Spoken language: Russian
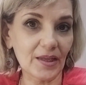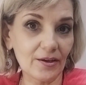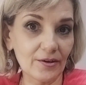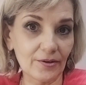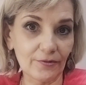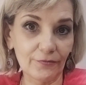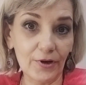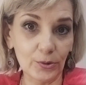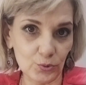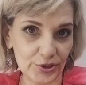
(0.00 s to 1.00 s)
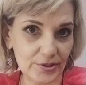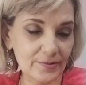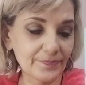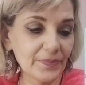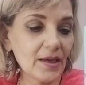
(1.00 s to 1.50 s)
э, волос,
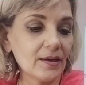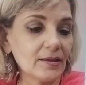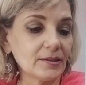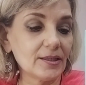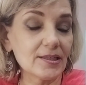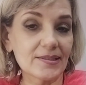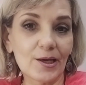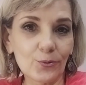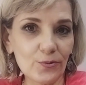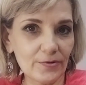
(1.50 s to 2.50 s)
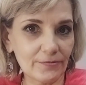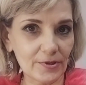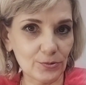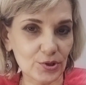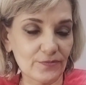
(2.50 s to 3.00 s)
э, для здоровья
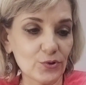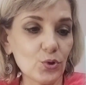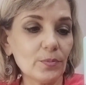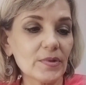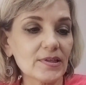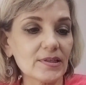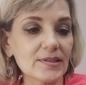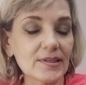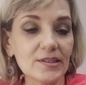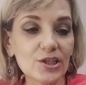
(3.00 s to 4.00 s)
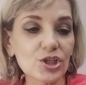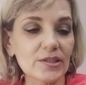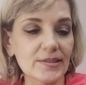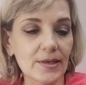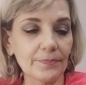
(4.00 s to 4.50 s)
волос. В нем э,
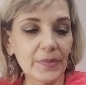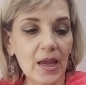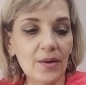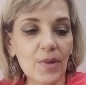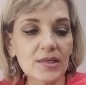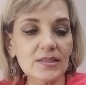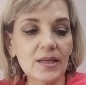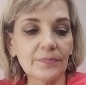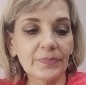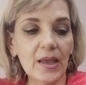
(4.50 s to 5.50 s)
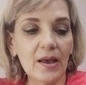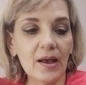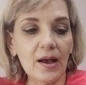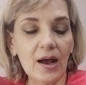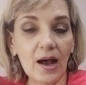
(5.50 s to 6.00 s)
содержится масло
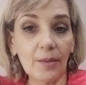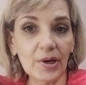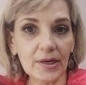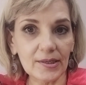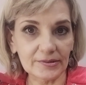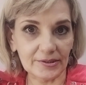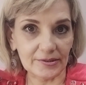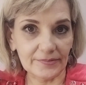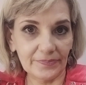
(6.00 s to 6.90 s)
э, амаранта,